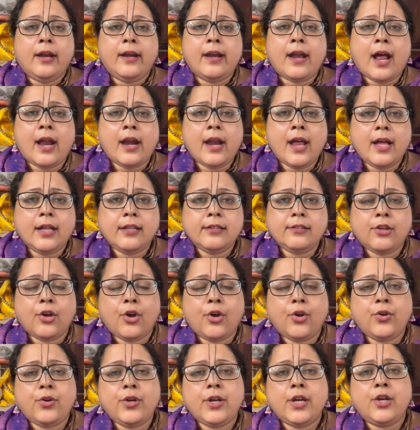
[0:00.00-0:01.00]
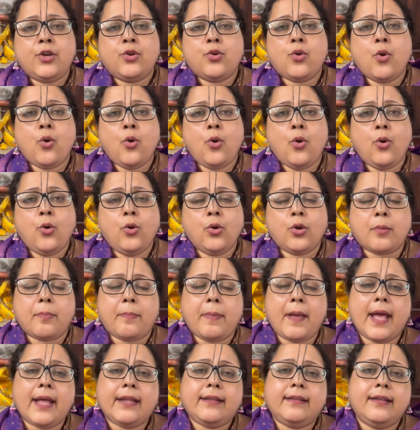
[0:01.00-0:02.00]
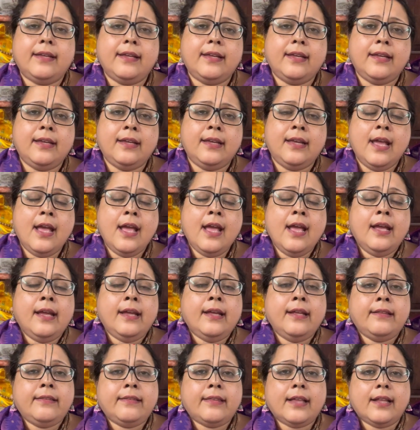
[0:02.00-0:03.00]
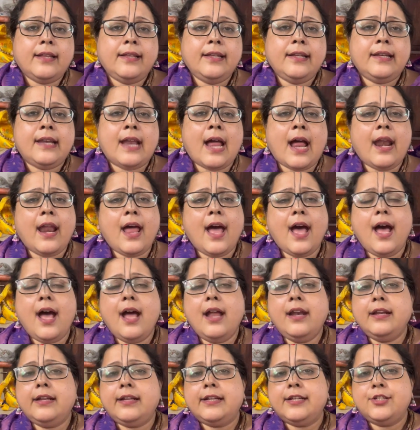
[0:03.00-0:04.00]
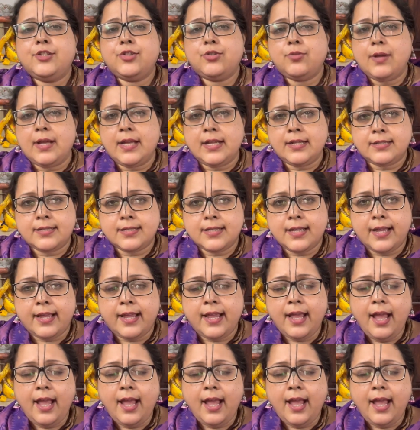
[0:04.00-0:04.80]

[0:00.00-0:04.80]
নানান ধরনের রোগ ব্যাধি ইত্যাদি নানান কিছু এসে